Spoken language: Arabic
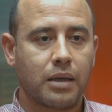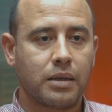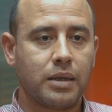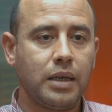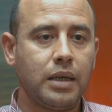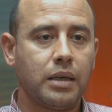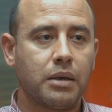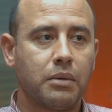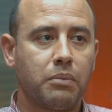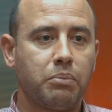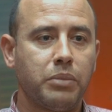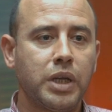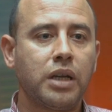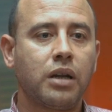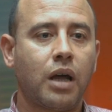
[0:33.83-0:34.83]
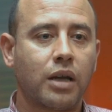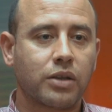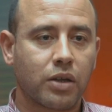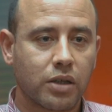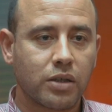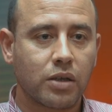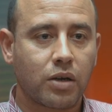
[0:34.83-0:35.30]
دي من
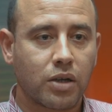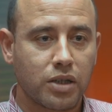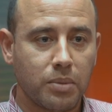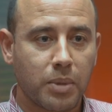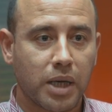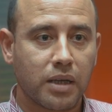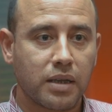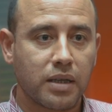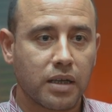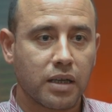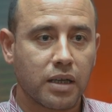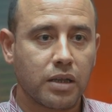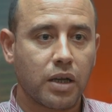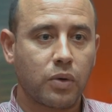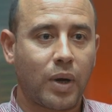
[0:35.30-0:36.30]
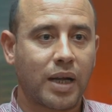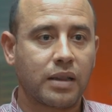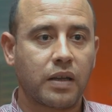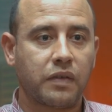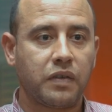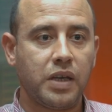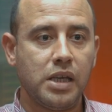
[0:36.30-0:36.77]
الحضارات القديمه جدا جدا
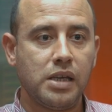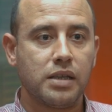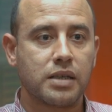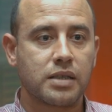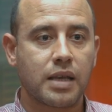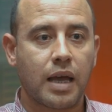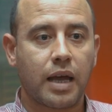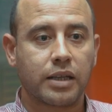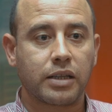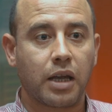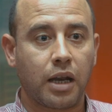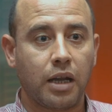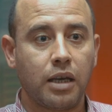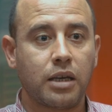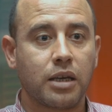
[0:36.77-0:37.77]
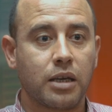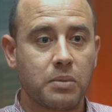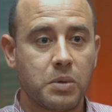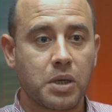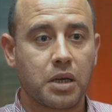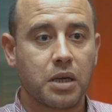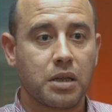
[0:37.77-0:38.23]
وحتى في نزاع تاريخي
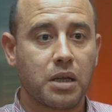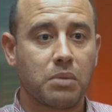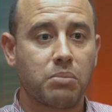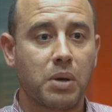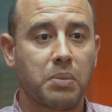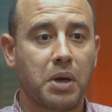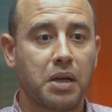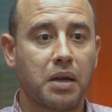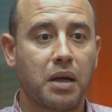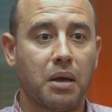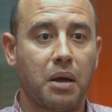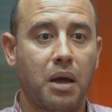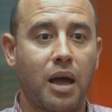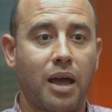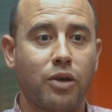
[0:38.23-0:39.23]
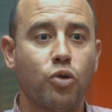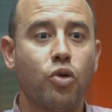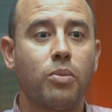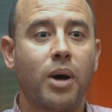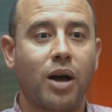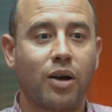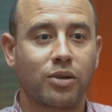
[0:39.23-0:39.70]
كبير جدا ما بين
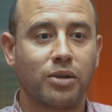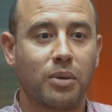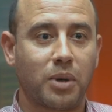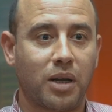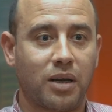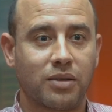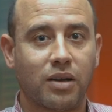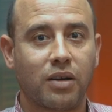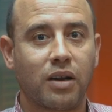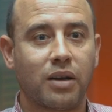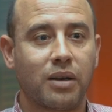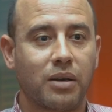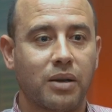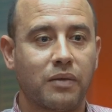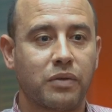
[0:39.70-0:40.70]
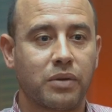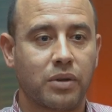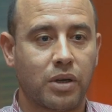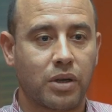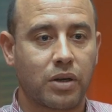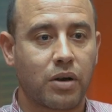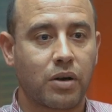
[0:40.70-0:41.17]
ايهما اقدم الحضاره
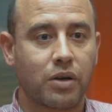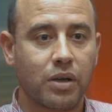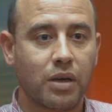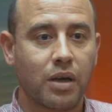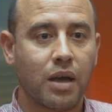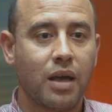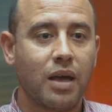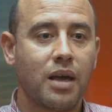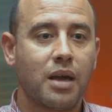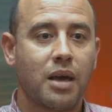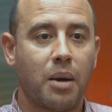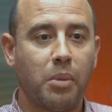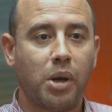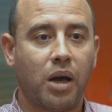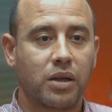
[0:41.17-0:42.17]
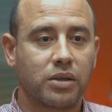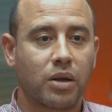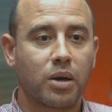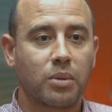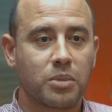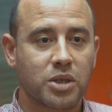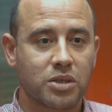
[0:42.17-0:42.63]
العراقيه ام
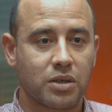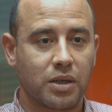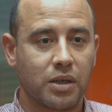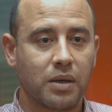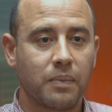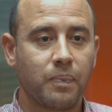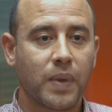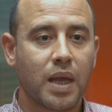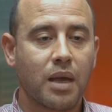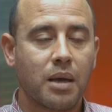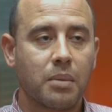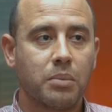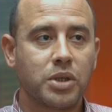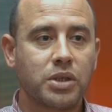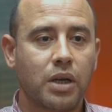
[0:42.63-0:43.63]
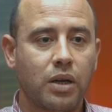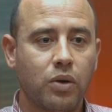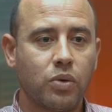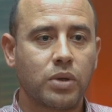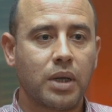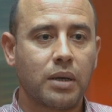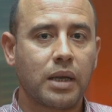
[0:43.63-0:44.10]
الحضاره المصريه مش
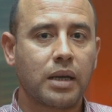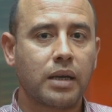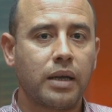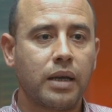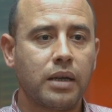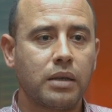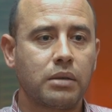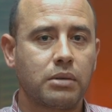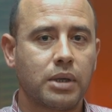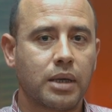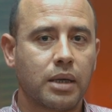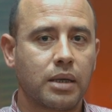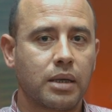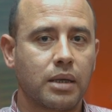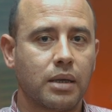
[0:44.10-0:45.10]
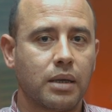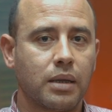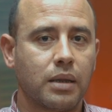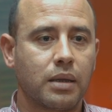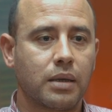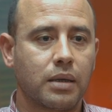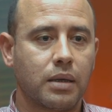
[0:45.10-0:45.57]
هناخد ده لكن هن يعني
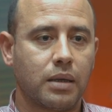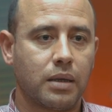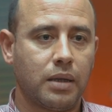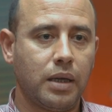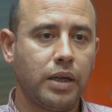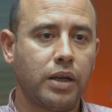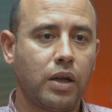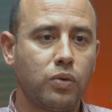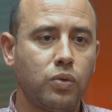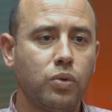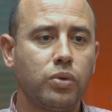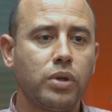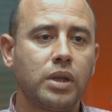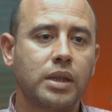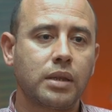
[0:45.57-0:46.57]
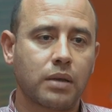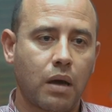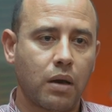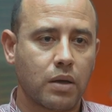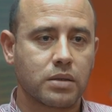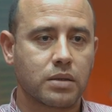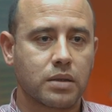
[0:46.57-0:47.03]
اللي احنا هنقوله ان
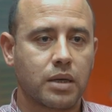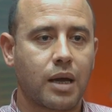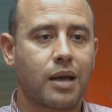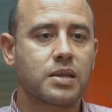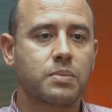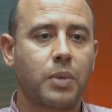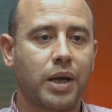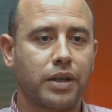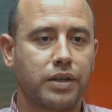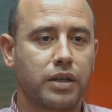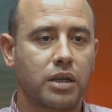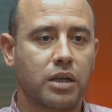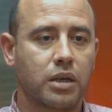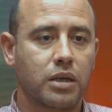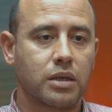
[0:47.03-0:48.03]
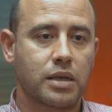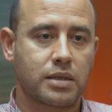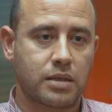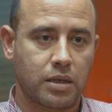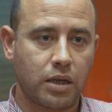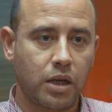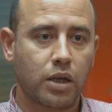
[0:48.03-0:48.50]
خلاص يعني اصبح ان
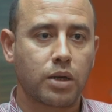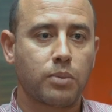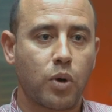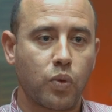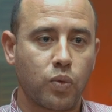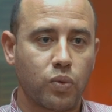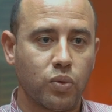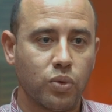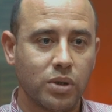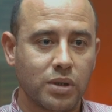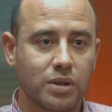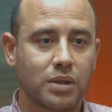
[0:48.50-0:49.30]
السحر موجود